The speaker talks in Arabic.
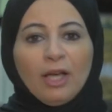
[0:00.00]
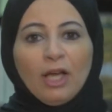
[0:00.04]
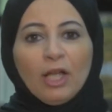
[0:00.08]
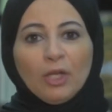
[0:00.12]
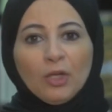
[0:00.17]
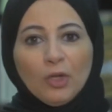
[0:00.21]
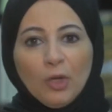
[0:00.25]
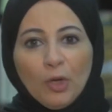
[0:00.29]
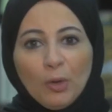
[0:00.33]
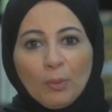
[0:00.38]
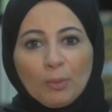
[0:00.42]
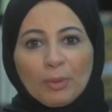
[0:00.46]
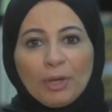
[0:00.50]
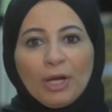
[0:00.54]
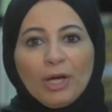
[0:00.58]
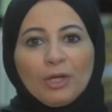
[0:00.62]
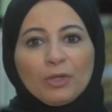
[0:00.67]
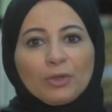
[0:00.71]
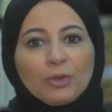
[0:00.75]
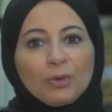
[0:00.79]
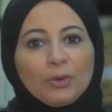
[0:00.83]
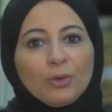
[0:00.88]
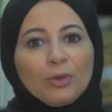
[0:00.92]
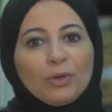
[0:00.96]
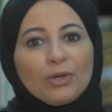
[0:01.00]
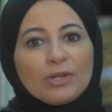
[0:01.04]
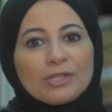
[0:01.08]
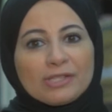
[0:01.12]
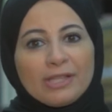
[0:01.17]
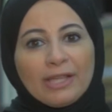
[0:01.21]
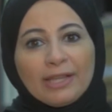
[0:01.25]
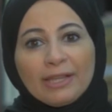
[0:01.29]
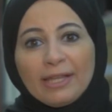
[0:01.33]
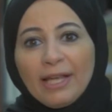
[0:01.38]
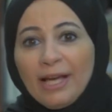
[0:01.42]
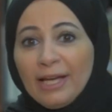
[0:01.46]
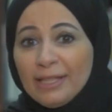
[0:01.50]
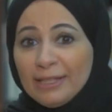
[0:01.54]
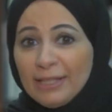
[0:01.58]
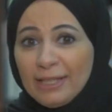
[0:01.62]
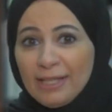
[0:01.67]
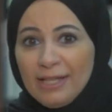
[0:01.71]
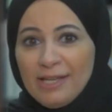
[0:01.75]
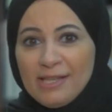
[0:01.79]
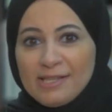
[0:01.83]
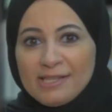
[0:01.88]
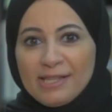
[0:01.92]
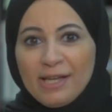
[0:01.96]
اليوم راح تكون قصتنا عن
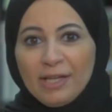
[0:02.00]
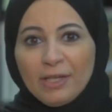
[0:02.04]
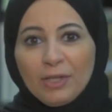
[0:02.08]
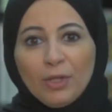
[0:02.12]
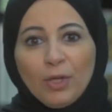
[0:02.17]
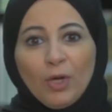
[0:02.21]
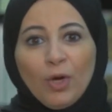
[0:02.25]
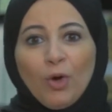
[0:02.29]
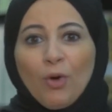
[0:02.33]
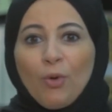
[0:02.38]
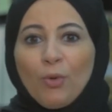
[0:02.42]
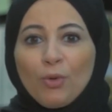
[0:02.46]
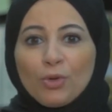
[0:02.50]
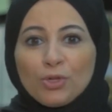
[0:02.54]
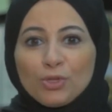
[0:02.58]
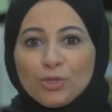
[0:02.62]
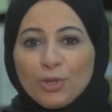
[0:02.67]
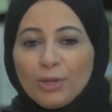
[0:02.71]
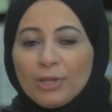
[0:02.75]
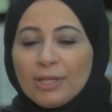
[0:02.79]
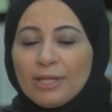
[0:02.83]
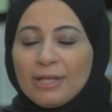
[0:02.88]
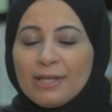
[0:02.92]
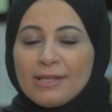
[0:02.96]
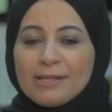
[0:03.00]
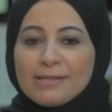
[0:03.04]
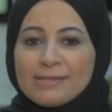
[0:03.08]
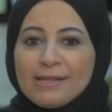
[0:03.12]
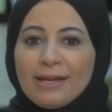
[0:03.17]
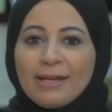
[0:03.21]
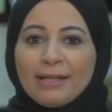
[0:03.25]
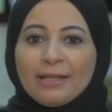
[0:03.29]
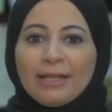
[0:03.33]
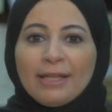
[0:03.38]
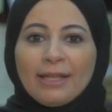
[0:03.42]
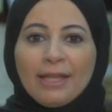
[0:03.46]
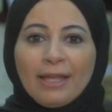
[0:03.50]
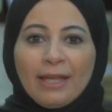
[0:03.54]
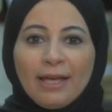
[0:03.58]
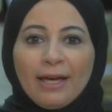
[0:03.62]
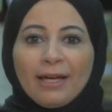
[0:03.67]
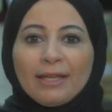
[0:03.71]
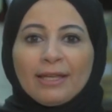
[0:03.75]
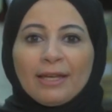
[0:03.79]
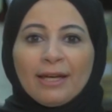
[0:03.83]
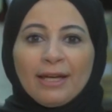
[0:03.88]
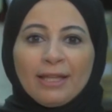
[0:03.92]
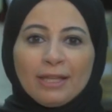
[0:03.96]
الإحسان وشون الإنسان إذا
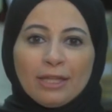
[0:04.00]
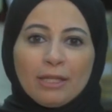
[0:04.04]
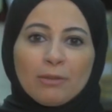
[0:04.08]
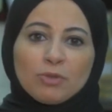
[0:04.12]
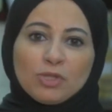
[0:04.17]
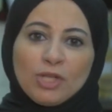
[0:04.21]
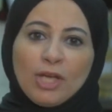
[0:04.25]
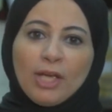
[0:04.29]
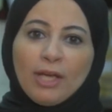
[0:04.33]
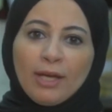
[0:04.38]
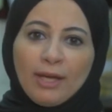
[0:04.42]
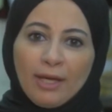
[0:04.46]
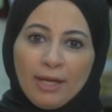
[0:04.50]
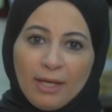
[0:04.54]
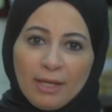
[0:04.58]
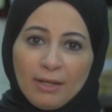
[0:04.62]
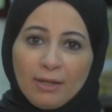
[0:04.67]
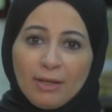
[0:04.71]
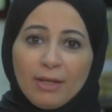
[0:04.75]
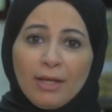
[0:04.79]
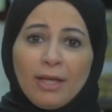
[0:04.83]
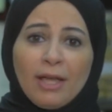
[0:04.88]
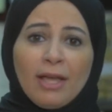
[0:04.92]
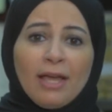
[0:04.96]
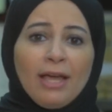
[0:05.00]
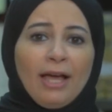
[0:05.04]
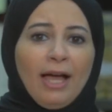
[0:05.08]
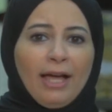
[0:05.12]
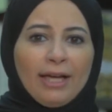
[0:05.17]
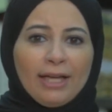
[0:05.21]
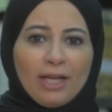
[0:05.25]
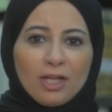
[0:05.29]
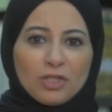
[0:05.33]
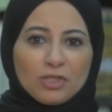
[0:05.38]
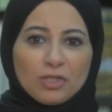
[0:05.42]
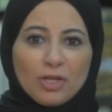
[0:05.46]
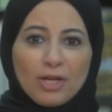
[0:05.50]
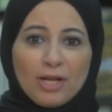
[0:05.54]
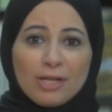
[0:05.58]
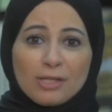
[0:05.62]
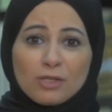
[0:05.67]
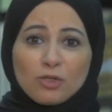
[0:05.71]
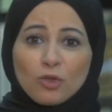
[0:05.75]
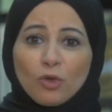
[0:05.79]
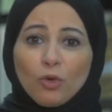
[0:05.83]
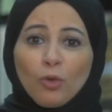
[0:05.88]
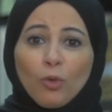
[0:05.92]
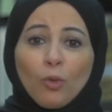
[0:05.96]
كان يقدم شيء خير حق
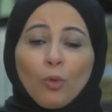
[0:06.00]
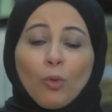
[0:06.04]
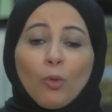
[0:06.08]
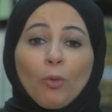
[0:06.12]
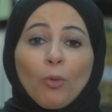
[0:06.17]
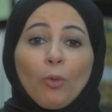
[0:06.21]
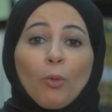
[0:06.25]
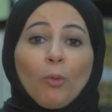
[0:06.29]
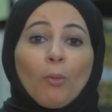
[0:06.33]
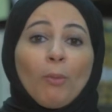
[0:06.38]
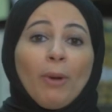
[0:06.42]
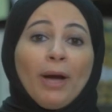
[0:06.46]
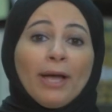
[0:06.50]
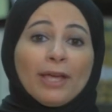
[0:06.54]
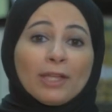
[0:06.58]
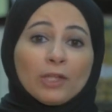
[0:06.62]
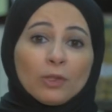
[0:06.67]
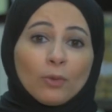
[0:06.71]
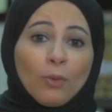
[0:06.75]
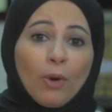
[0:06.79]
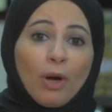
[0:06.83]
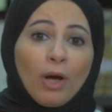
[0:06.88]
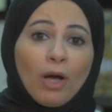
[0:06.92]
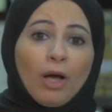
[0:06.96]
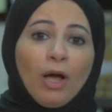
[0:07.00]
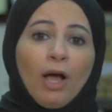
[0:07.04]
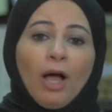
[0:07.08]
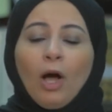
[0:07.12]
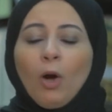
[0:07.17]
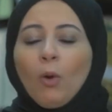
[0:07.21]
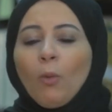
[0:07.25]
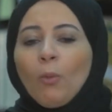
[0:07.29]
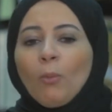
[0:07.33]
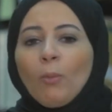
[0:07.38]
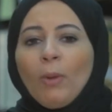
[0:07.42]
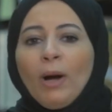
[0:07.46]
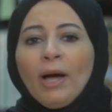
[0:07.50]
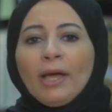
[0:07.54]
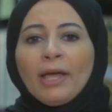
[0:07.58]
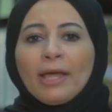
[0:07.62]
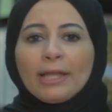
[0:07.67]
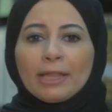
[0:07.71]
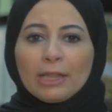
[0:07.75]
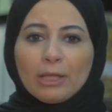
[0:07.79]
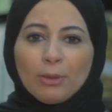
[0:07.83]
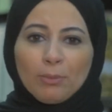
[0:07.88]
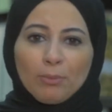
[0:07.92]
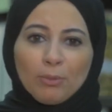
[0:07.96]
أشخاص وما يتوقع أو ما
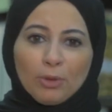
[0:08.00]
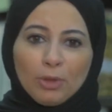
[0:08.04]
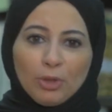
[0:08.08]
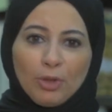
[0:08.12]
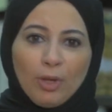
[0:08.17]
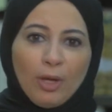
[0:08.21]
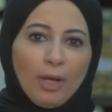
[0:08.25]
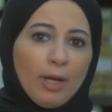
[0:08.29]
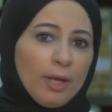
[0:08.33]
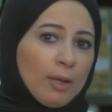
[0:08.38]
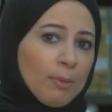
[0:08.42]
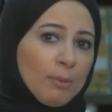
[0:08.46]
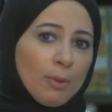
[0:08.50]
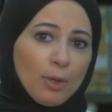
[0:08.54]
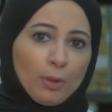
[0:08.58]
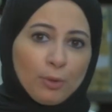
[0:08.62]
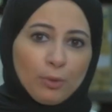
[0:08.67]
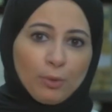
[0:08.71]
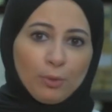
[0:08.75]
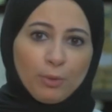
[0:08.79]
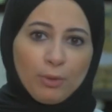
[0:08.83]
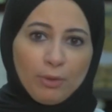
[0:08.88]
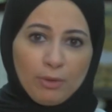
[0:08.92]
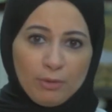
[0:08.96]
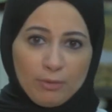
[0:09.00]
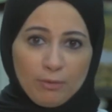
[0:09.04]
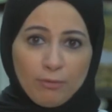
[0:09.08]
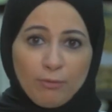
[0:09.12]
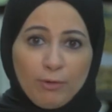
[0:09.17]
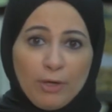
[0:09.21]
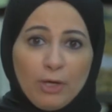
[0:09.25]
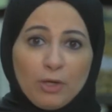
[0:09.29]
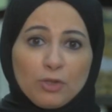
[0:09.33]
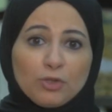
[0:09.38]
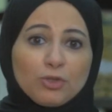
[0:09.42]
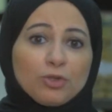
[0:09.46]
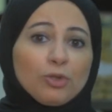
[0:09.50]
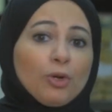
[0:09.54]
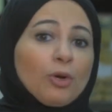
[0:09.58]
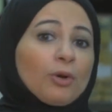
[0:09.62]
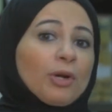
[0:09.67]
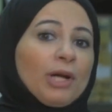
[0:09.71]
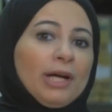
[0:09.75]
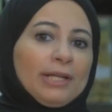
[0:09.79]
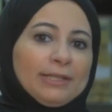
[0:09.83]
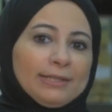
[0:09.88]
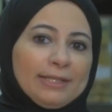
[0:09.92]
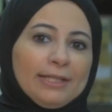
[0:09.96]
يطلب منها أي مردود فشلون
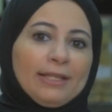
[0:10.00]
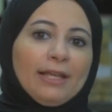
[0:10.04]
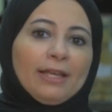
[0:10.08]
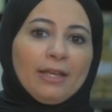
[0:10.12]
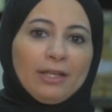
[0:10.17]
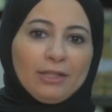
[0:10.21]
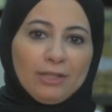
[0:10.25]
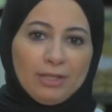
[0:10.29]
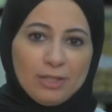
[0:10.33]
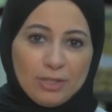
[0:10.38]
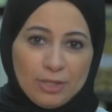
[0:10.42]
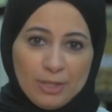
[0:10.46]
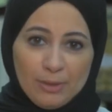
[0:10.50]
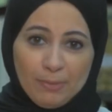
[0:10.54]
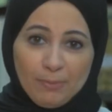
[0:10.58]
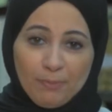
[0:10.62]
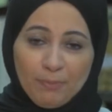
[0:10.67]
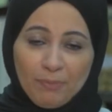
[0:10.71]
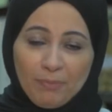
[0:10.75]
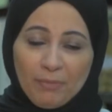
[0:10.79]
راح تجينا النتيجة